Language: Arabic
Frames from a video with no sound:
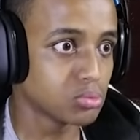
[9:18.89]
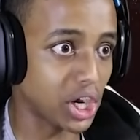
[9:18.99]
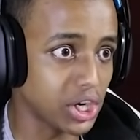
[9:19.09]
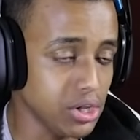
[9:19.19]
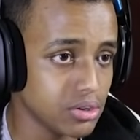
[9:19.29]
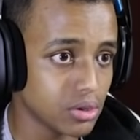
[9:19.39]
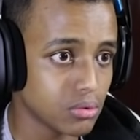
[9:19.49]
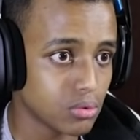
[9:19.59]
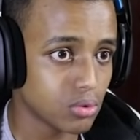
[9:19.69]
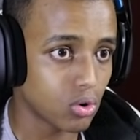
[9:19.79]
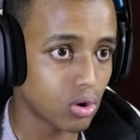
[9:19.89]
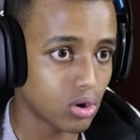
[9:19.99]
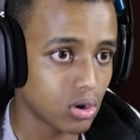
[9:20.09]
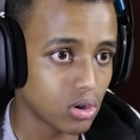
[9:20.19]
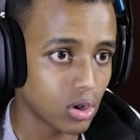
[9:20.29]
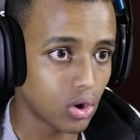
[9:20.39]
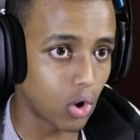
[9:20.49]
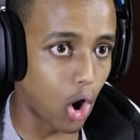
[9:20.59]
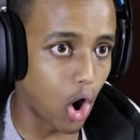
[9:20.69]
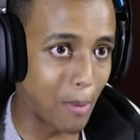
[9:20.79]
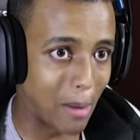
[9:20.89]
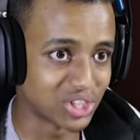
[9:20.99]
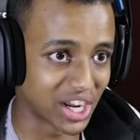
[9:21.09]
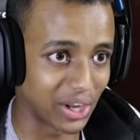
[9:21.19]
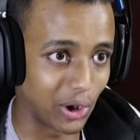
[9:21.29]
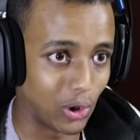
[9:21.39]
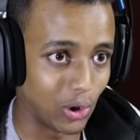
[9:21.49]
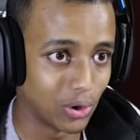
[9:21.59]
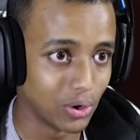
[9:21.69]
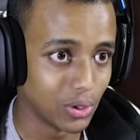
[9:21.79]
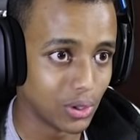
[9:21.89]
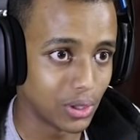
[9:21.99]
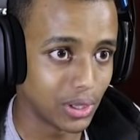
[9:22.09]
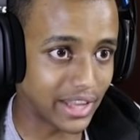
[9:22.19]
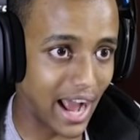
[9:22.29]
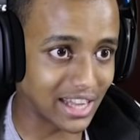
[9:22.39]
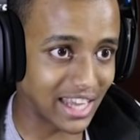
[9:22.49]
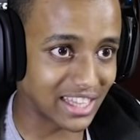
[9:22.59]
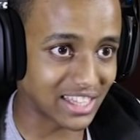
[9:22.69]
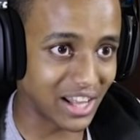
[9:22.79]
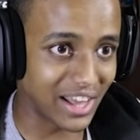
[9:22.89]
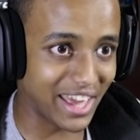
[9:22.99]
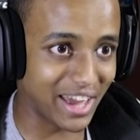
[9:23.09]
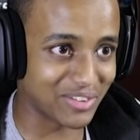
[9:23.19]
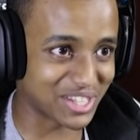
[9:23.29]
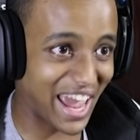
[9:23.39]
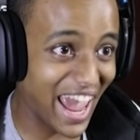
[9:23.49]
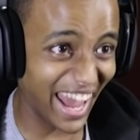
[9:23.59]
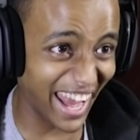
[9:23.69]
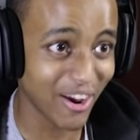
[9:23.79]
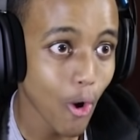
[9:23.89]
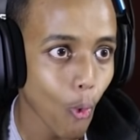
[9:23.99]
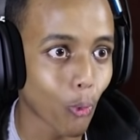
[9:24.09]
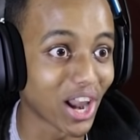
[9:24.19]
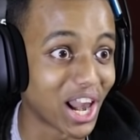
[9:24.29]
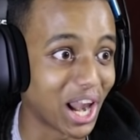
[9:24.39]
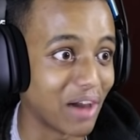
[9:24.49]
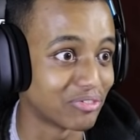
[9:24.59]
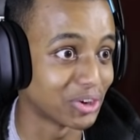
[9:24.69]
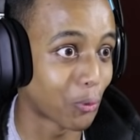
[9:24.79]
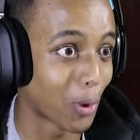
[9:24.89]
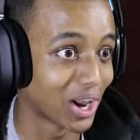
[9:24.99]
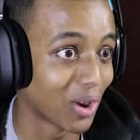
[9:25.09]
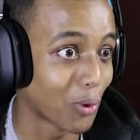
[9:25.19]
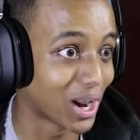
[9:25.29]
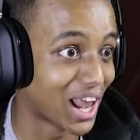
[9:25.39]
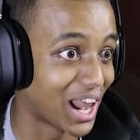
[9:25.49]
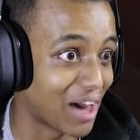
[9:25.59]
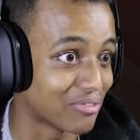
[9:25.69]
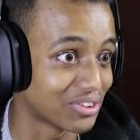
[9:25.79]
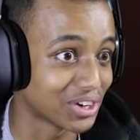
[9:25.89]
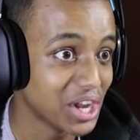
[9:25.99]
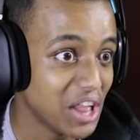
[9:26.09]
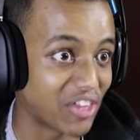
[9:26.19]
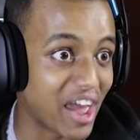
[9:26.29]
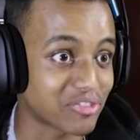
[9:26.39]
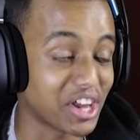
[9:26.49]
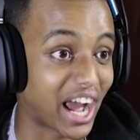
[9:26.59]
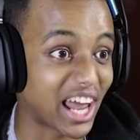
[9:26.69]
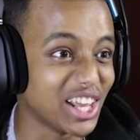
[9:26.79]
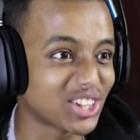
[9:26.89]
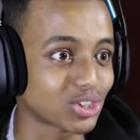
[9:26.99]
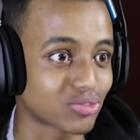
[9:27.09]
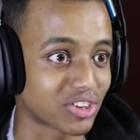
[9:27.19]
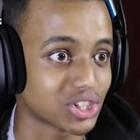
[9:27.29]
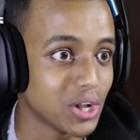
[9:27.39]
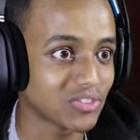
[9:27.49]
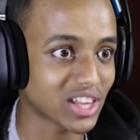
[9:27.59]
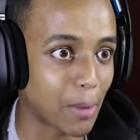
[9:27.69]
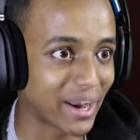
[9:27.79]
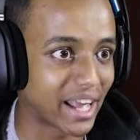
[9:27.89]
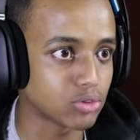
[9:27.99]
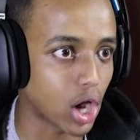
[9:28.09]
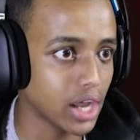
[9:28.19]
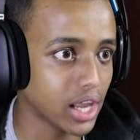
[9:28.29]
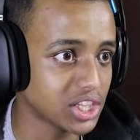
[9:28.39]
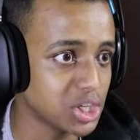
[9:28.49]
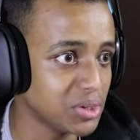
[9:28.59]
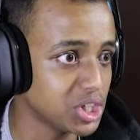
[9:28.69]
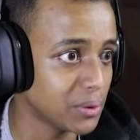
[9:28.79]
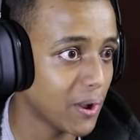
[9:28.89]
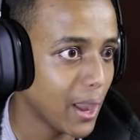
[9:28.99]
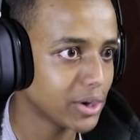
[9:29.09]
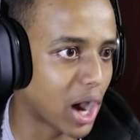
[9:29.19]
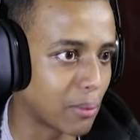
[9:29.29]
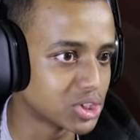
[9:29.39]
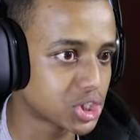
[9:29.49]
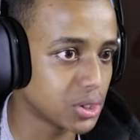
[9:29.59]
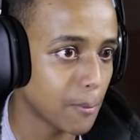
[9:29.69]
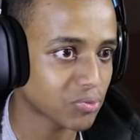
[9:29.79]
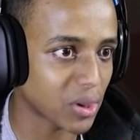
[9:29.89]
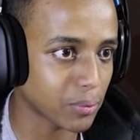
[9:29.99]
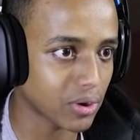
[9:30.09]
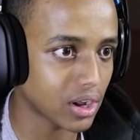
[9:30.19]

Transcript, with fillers: مسكني اوه ما مسكني حلو حلو تعال تعال تعال ايه مسكين والله لا العب فيك والله والله لا العب فيك تعرف لي اخليك تطفش تطلع برا جيم ها يلا جيبني جيبني يا مسكين طيب